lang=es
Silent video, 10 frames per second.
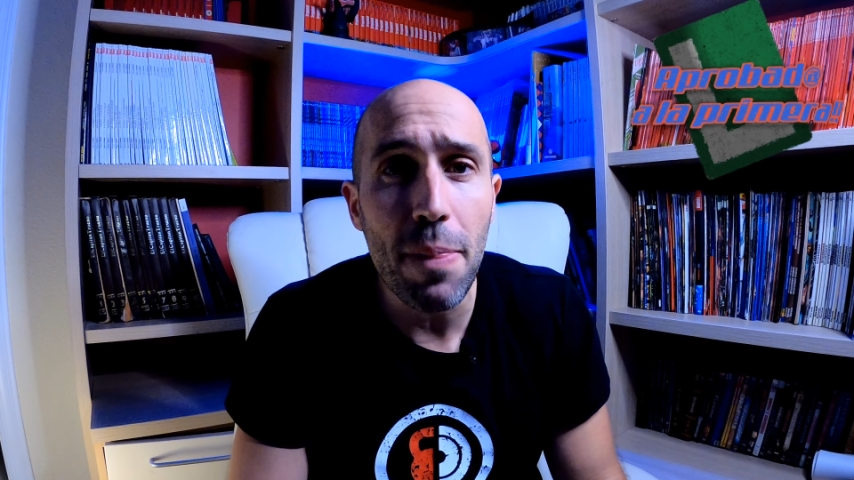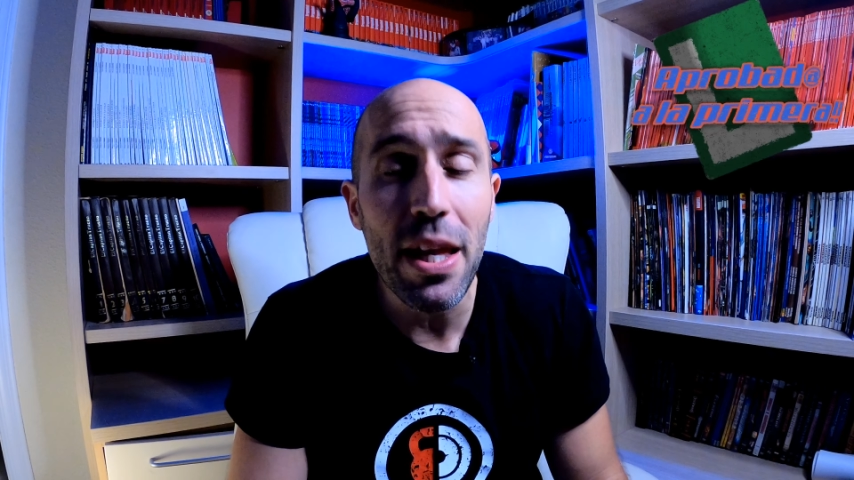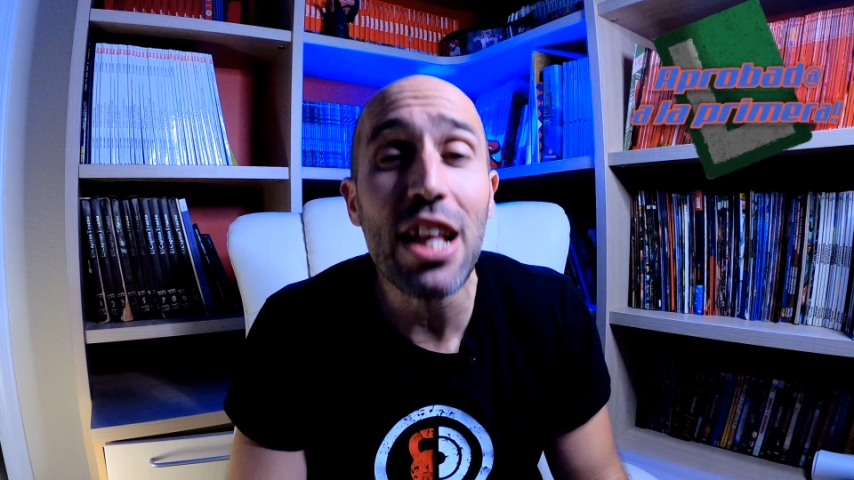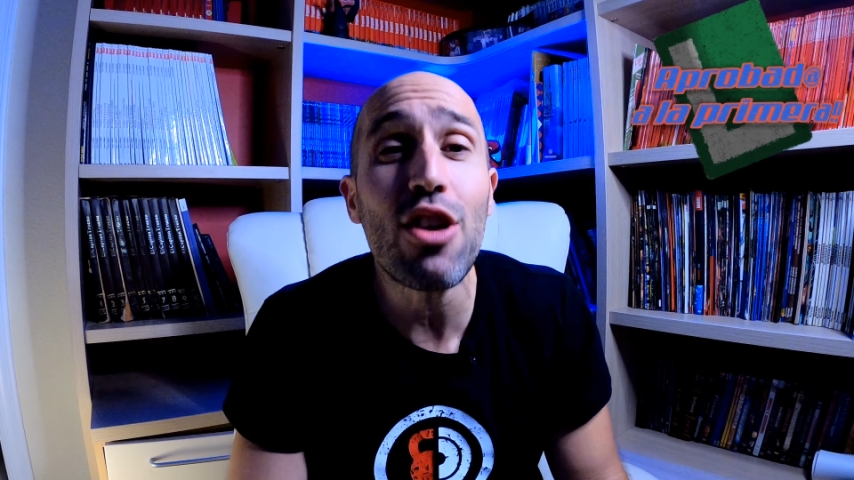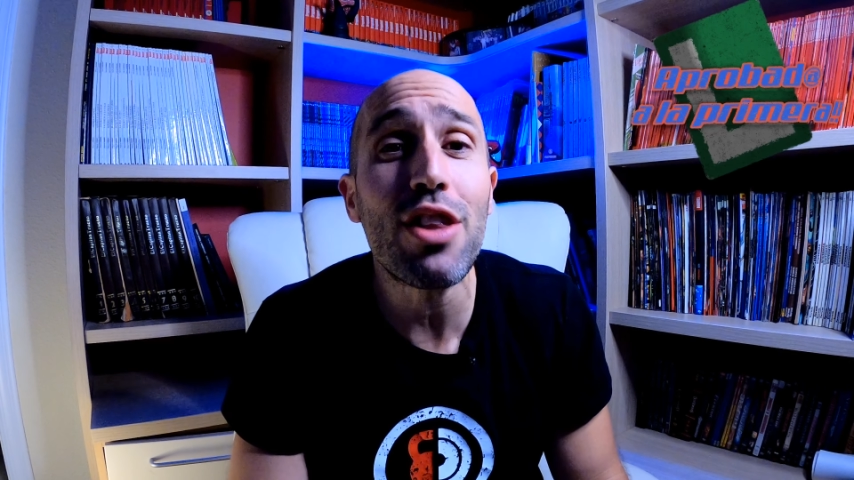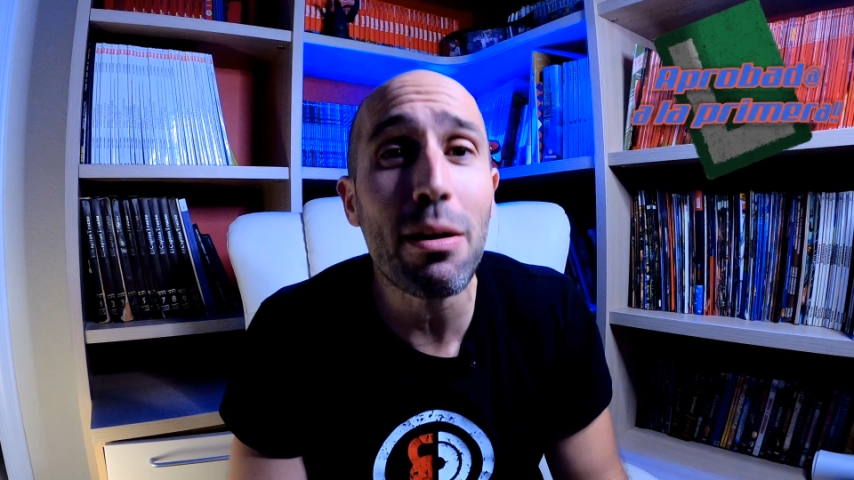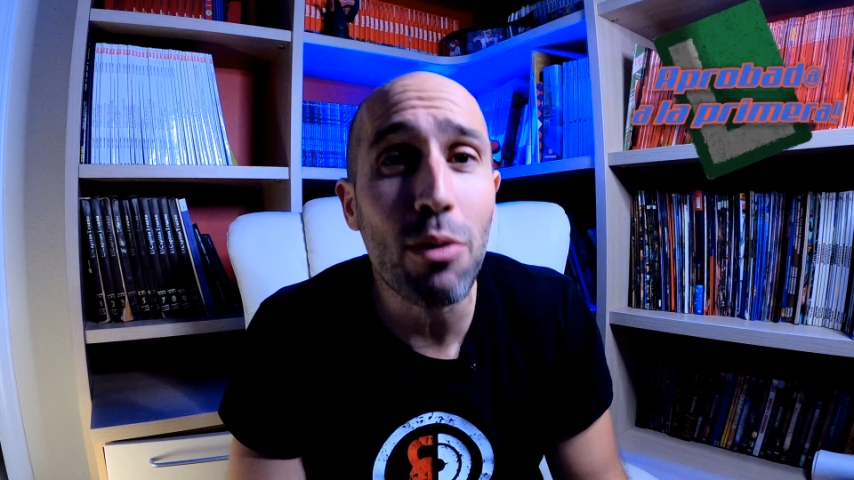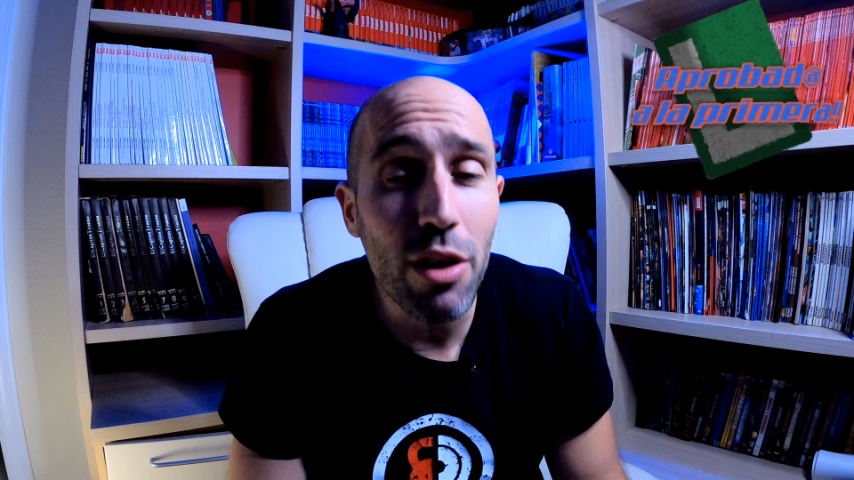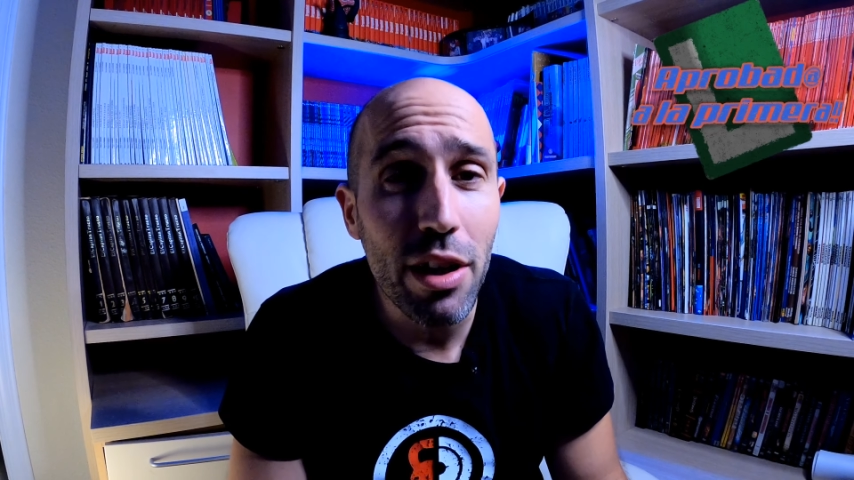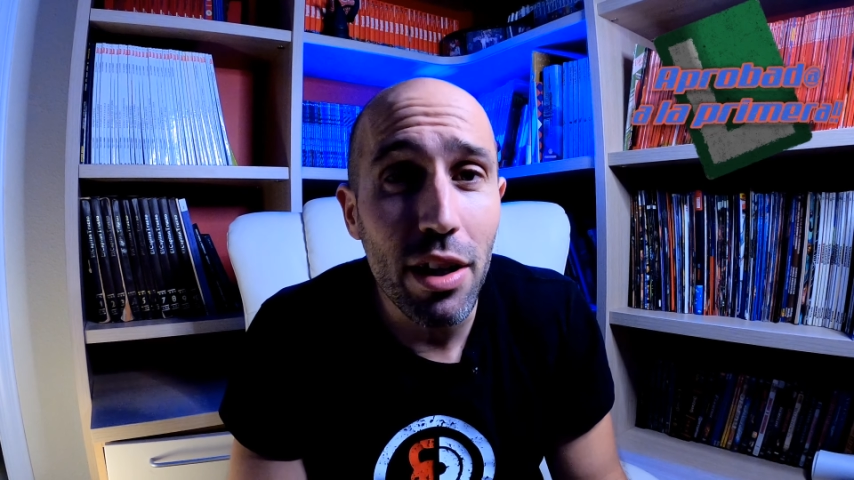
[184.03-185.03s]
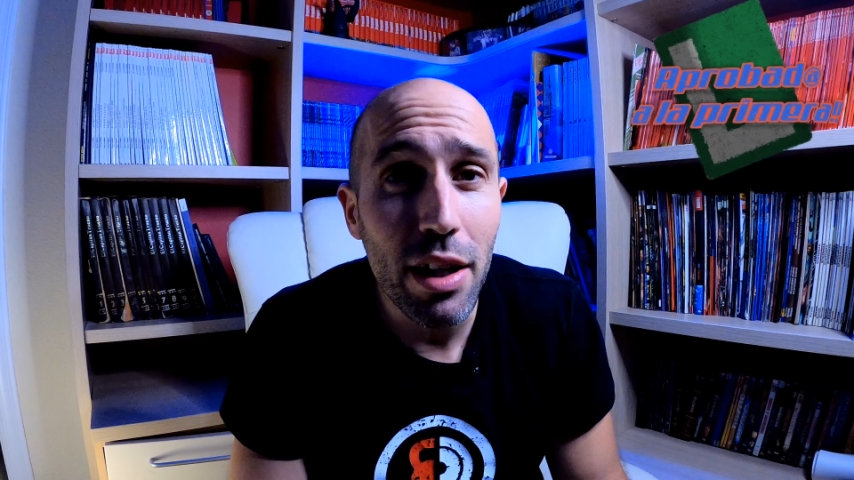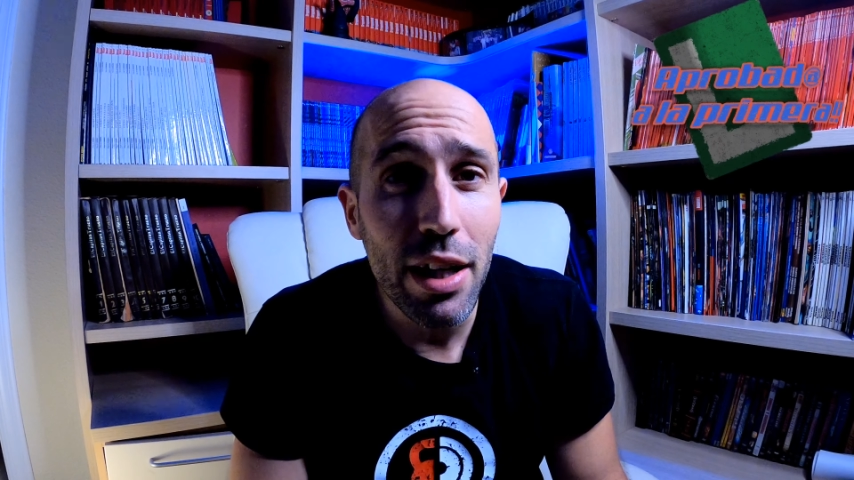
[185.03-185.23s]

¿Y dónde voy?